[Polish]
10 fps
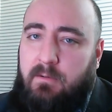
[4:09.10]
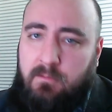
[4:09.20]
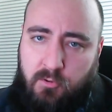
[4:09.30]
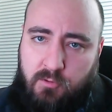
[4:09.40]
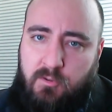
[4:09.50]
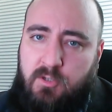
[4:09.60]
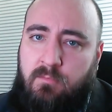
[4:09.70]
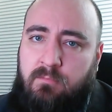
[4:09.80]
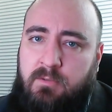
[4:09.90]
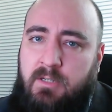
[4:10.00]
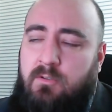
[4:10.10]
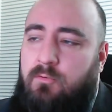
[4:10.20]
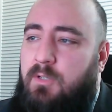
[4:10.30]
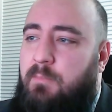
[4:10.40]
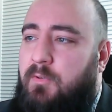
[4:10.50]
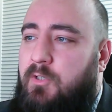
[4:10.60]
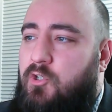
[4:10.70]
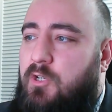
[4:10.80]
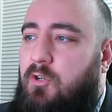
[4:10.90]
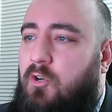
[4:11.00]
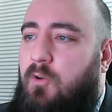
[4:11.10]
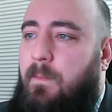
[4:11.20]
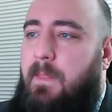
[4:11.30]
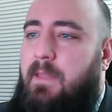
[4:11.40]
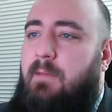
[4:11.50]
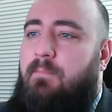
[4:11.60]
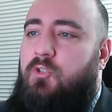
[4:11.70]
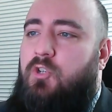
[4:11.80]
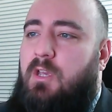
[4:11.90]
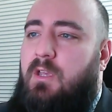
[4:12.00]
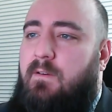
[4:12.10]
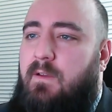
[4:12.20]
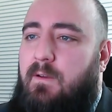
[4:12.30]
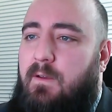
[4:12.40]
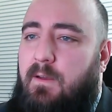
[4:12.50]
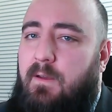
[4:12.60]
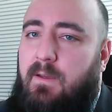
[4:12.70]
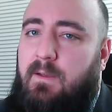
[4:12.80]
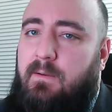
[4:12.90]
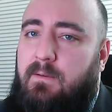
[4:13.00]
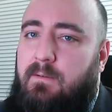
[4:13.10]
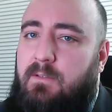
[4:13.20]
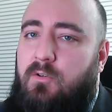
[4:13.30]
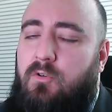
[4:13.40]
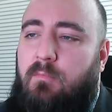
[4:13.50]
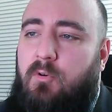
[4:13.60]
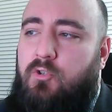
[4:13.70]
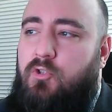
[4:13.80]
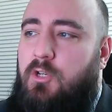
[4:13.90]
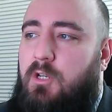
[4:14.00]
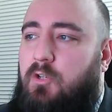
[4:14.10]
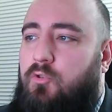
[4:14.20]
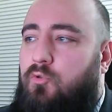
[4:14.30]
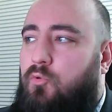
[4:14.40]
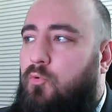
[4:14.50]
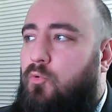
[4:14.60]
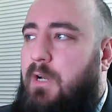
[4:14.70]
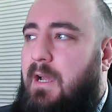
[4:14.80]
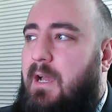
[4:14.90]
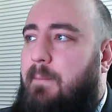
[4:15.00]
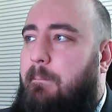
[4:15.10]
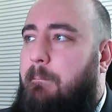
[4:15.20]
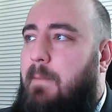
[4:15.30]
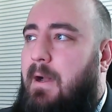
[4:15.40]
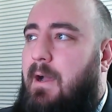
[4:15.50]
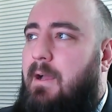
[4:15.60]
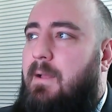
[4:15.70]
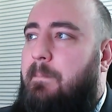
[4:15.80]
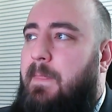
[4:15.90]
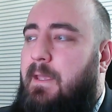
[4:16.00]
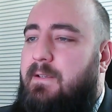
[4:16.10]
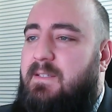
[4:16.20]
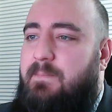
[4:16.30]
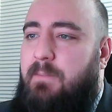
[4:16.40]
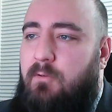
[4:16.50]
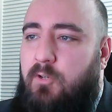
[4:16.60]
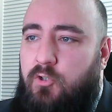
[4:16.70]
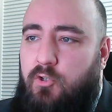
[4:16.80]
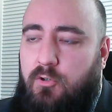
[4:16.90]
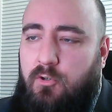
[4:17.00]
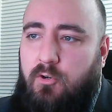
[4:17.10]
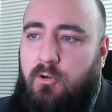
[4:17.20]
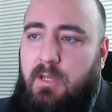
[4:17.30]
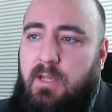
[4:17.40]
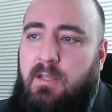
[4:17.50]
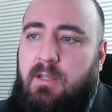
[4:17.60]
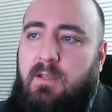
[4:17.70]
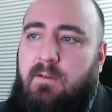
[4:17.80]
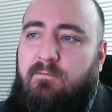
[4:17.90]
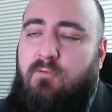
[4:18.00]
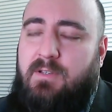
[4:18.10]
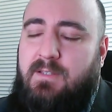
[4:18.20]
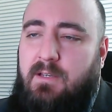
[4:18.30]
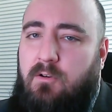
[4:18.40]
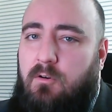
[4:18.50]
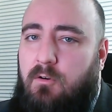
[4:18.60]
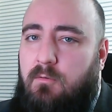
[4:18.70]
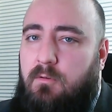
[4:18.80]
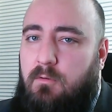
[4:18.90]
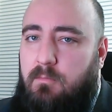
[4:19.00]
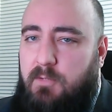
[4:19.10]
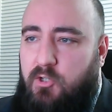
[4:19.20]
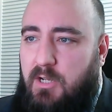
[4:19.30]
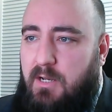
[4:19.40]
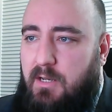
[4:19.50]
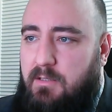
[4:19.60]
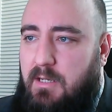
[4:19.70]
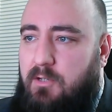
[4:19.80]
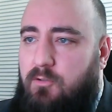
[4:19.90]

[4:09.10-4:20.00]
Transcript: oczywiście kredytu hipotecznego na nabycie e, nieruchomości, która ma spełniać rolę własnego mieszkania, tak?